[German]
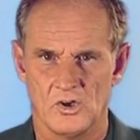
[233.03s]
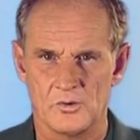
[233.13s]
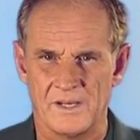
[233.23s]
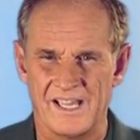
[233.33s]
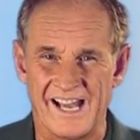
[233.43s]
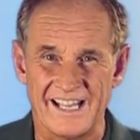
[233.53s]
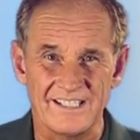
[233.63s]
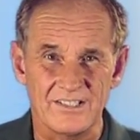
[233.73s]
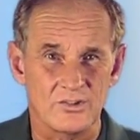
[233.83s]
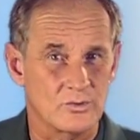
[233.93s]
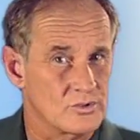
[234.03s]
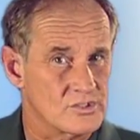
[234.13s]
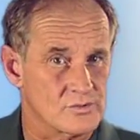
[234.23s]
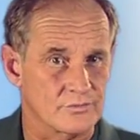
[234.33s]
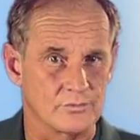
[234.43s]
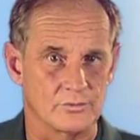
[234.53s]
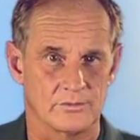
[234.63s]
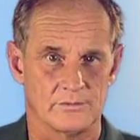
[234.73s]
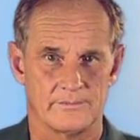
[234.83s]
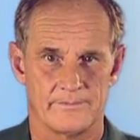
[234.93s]
und bei anderen
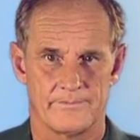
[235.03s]
durchzuführen.